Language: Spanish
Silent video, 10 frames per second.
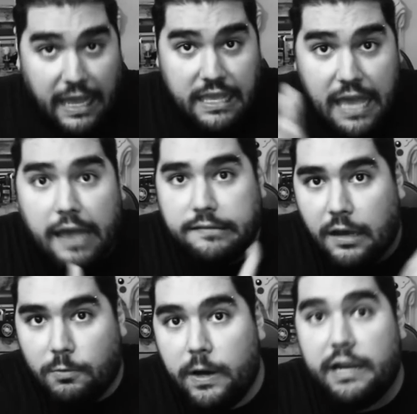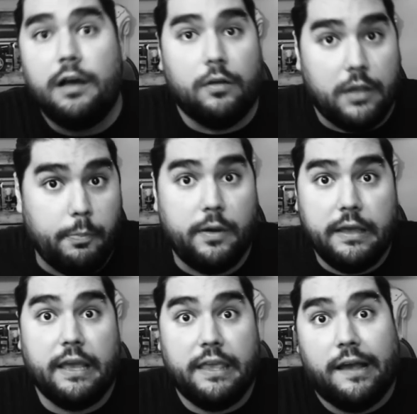que ya está buena o después
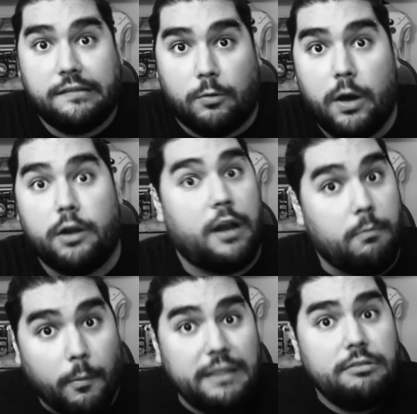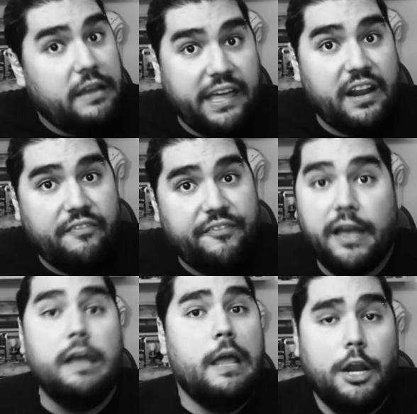de que ya está bueno. En el momento en que era
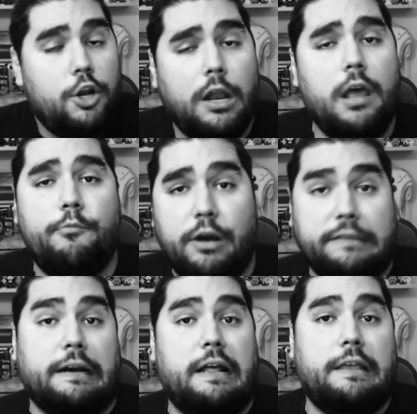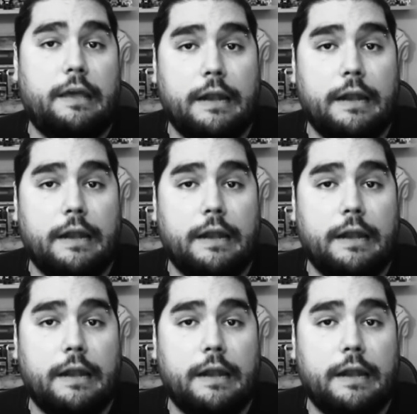fea, no le demuestra a nadie